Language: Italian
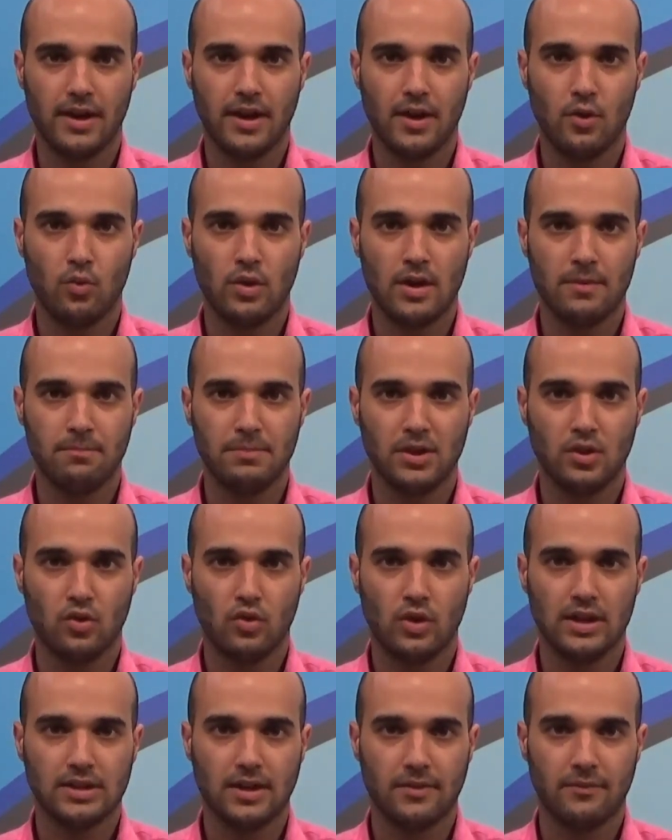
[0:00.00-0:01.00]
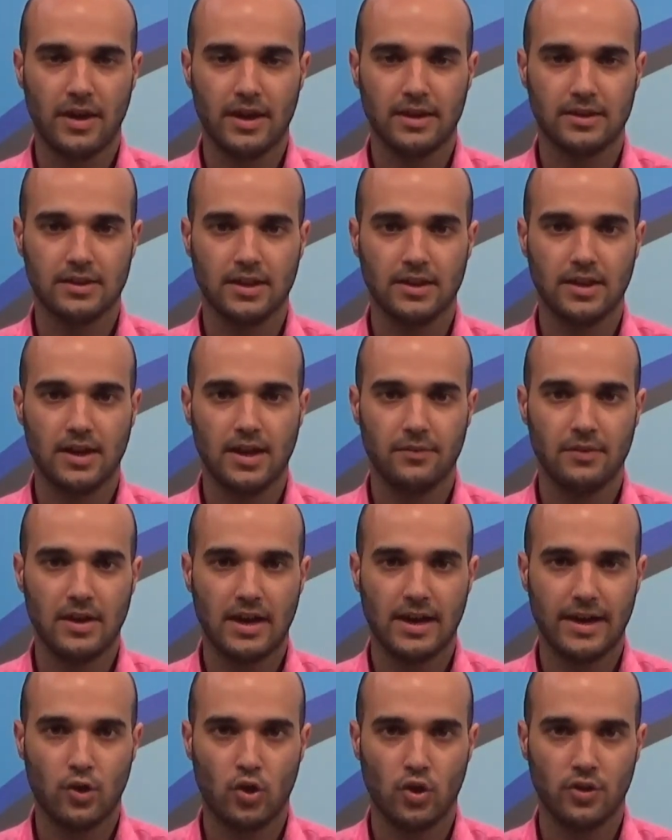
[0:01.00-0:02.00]
che è una piccola traversa della via
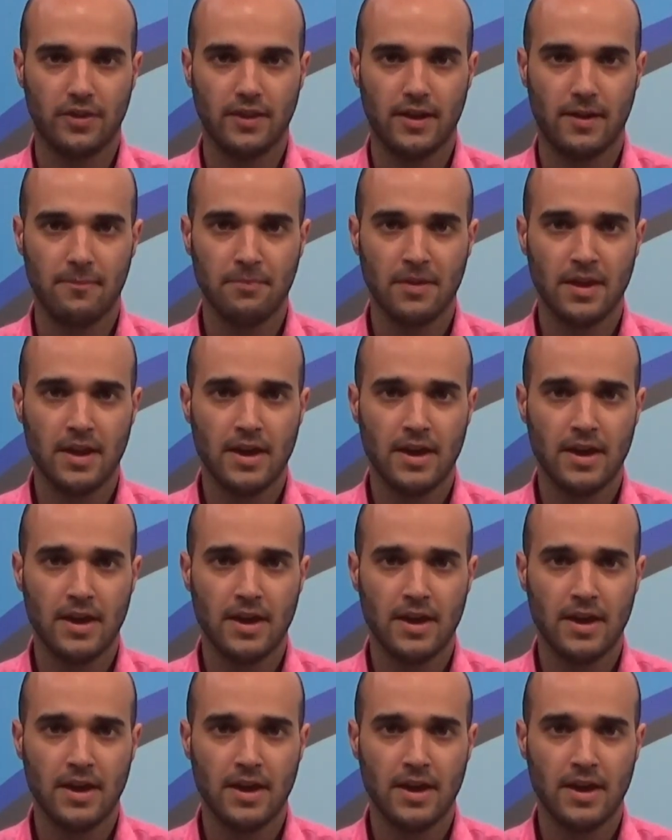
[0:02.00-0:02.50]
Caronda.